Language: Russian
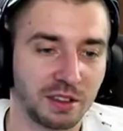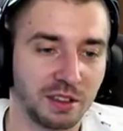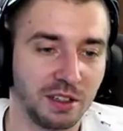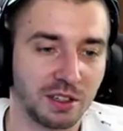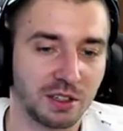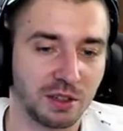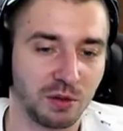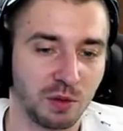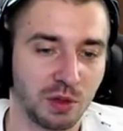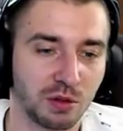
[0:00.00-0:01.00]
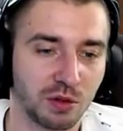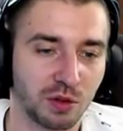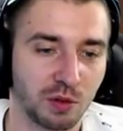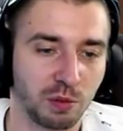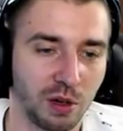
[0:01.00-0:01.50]
Даже Анубис уже
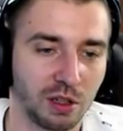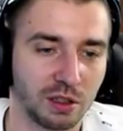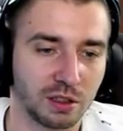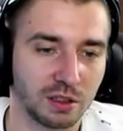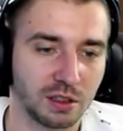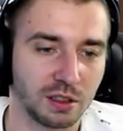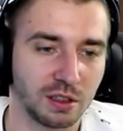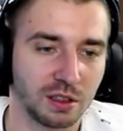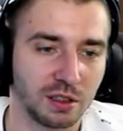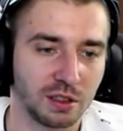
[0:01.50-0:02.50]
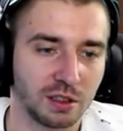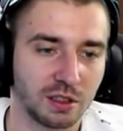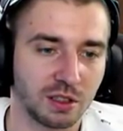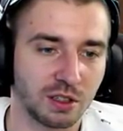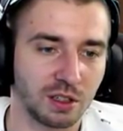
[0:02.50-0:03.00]
упал.
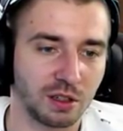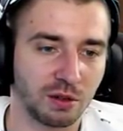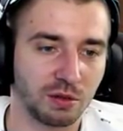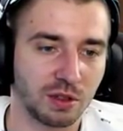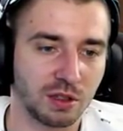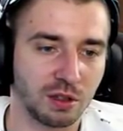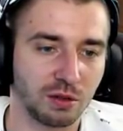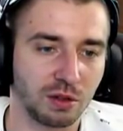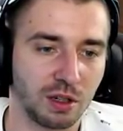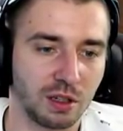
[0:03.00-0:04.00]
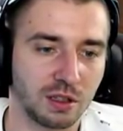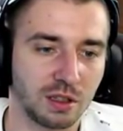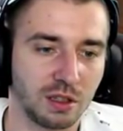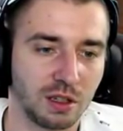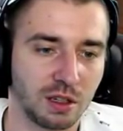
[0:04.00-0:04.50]
Жалко, у нас нету
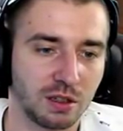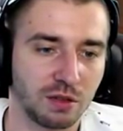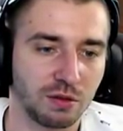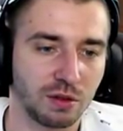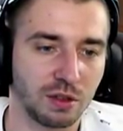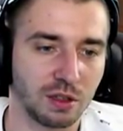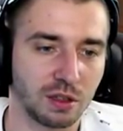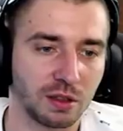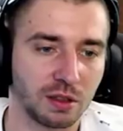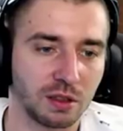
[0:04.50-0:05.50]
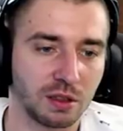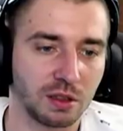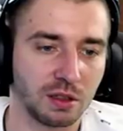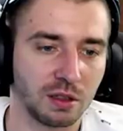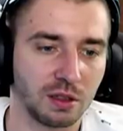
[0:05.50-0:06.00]
коллекционера сегодня.
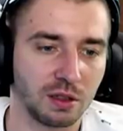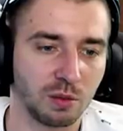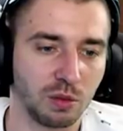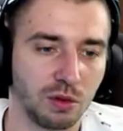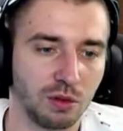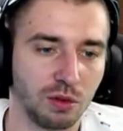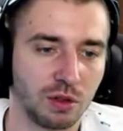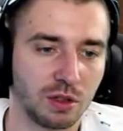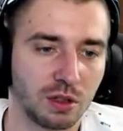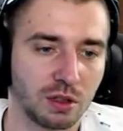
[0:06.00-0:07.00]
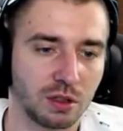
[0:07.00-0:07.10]
Бульдозер.